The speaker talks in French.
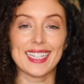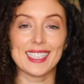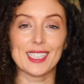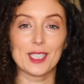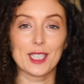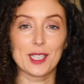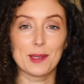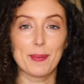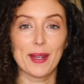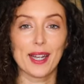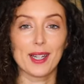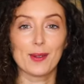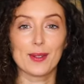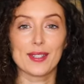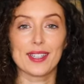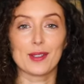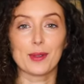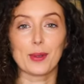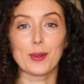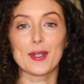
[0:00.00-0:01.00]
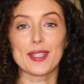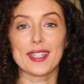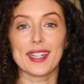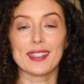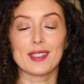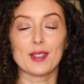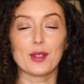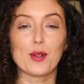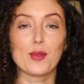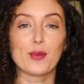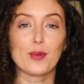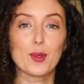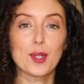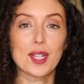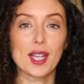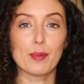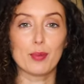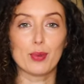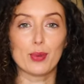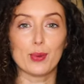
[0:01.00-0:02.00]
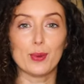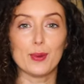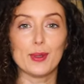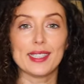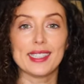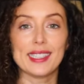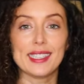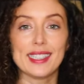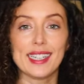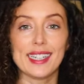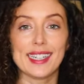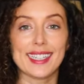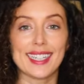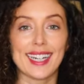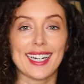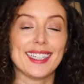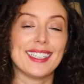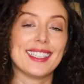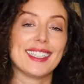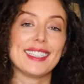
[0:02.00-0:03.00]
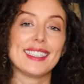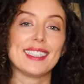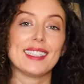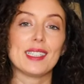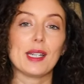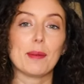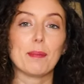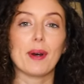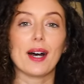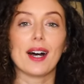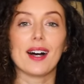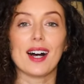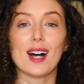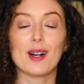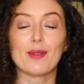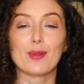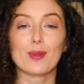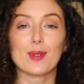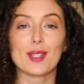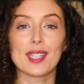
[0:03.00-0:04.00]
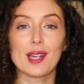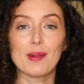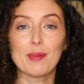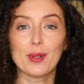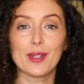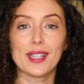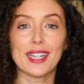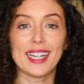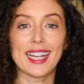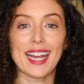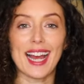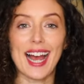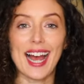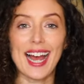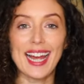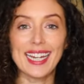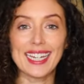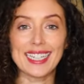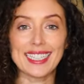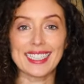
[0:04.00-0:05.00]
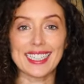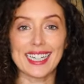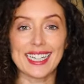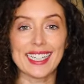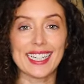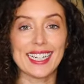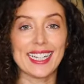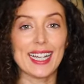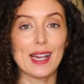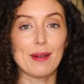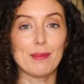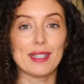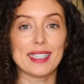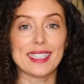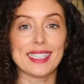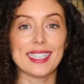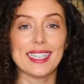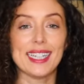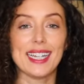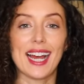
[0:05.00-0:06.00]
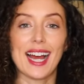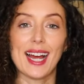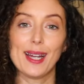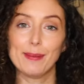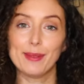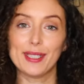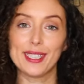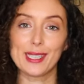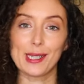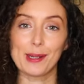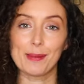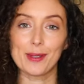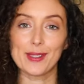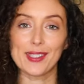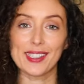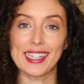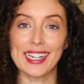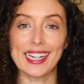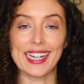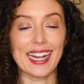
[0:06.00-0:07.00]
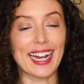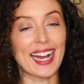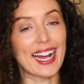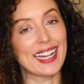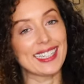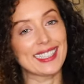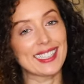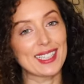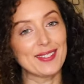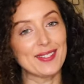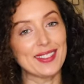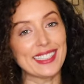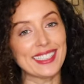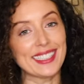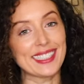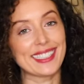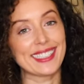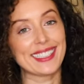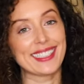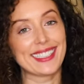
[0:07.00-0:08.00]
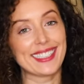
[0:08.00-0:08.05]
J'espère que cette recette vous a plu. Si c'est le cas, n'hésitez pas à vous abonner à la chaîne et à me laisser un petit commentaire. À très vite